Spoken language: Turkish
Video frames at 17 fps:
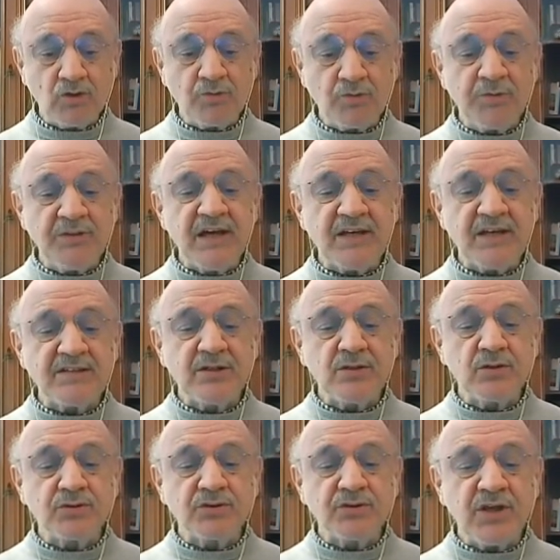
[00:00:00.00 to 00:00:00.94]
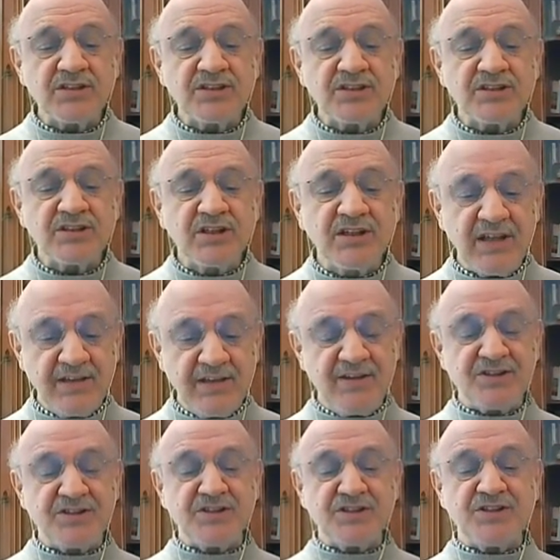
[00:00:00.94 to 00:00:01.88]
Yüz binlerce yurttaş
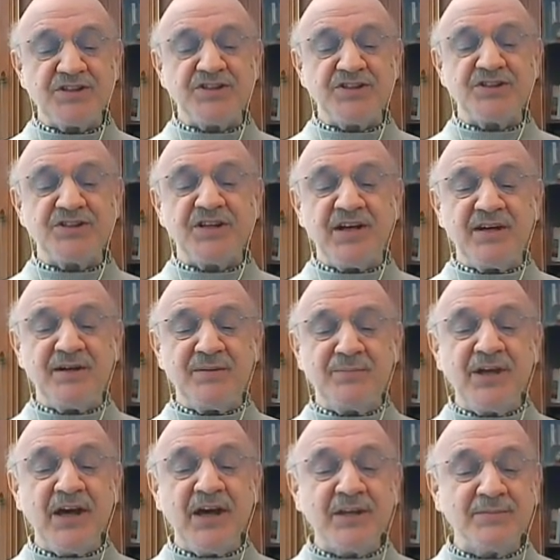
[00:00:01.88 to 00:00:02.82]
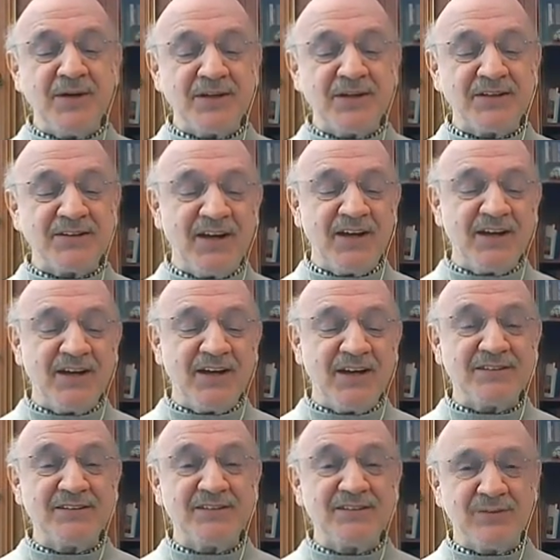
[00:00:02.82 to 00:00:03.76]
greve çıkınca Myanmar'da
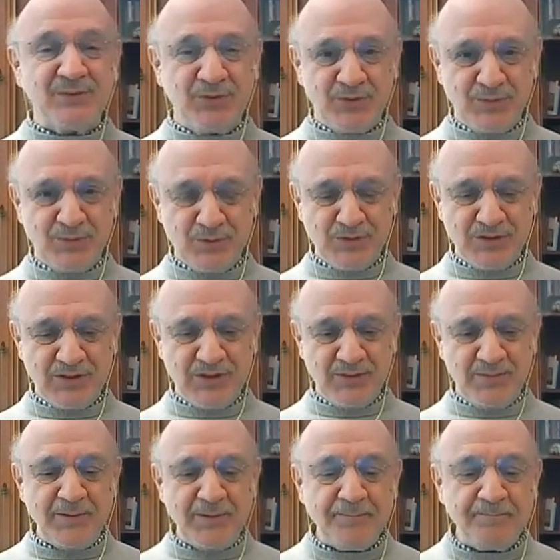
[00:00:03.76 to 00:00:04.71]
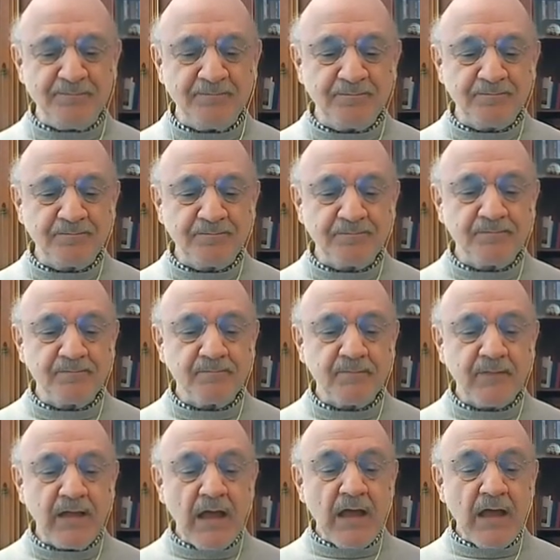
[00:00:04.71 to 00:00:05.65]
hayat durmuş gibi.
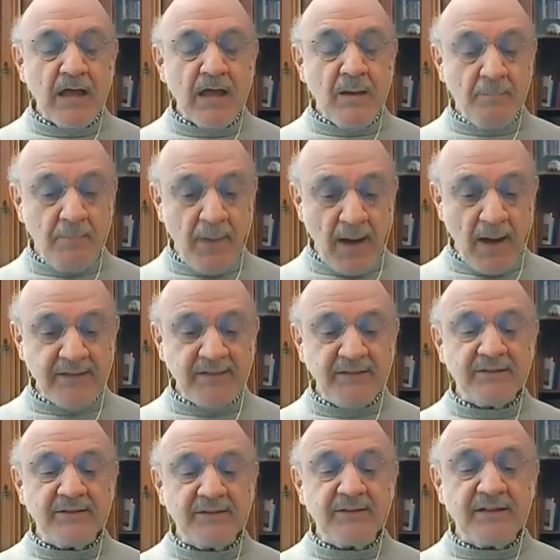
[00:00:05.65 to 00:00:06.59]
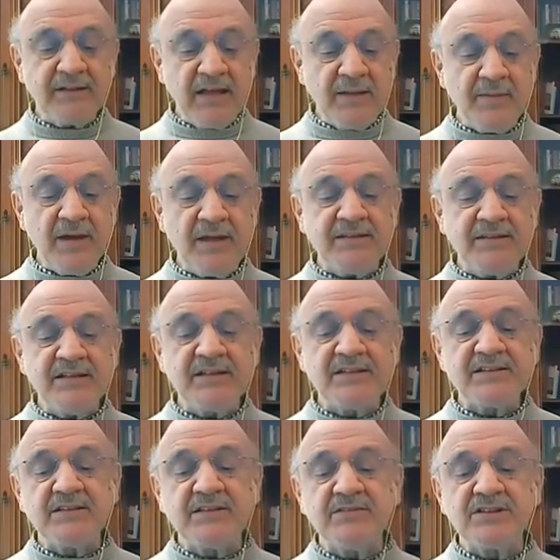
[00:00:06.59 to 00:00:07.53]
Biden,
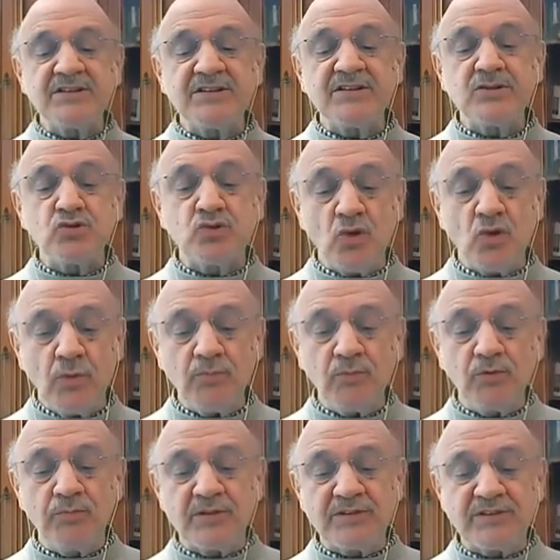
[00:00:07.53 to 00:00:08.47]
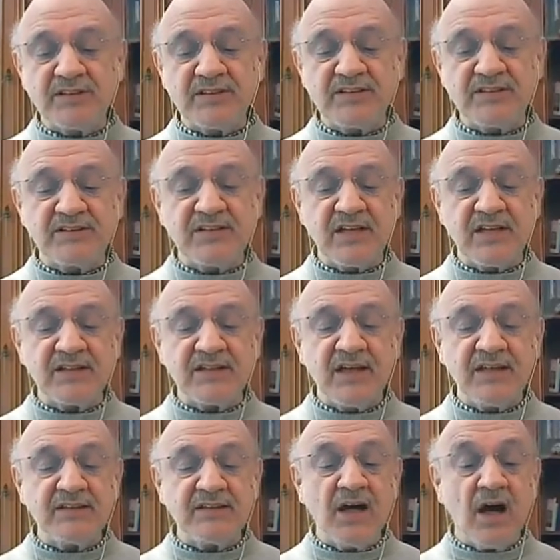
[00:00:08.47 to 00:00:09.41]
Yemen'deki savaşın son bulmasını
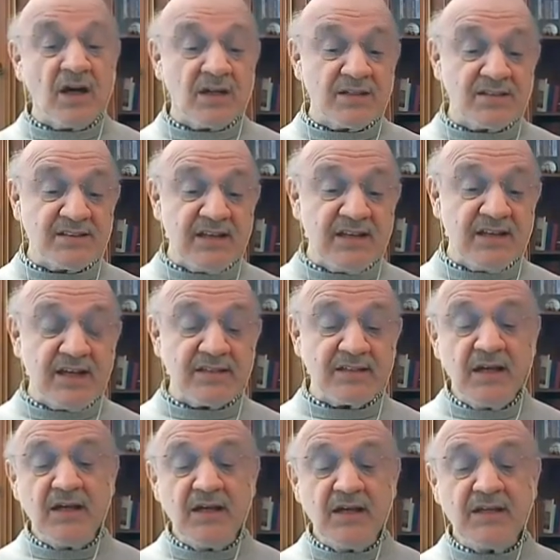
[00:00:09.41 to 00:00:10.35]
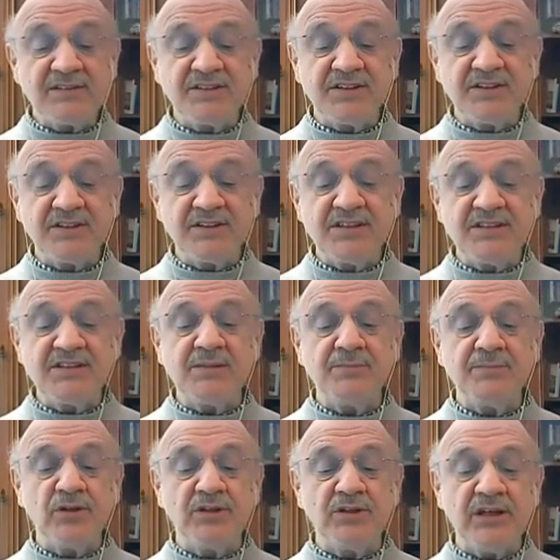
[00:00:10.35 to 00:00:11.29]
isterken asiler
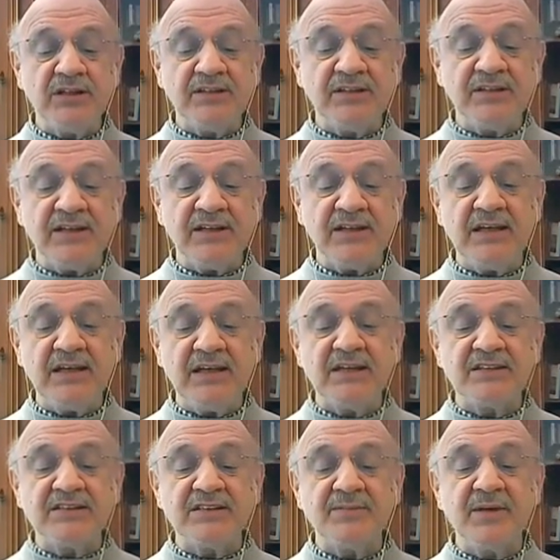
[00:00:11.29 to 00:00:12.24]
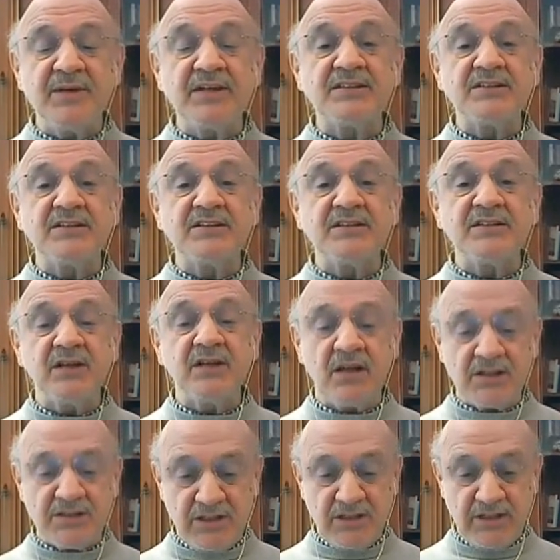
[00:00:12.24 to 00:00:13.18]
stratejik bölgeleri ele geçirmek için
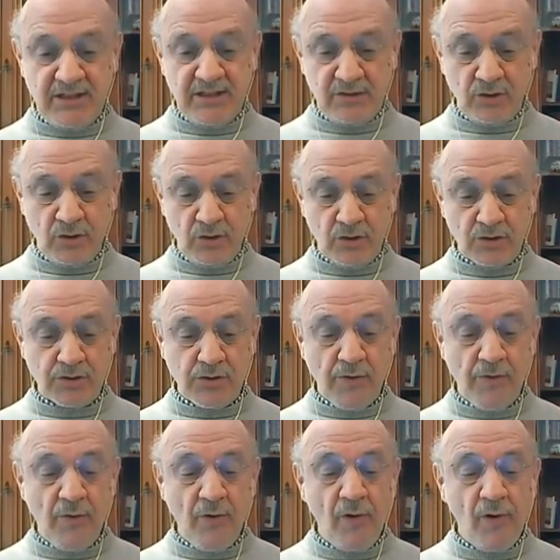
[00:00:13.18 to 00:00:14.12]
acele ediyor.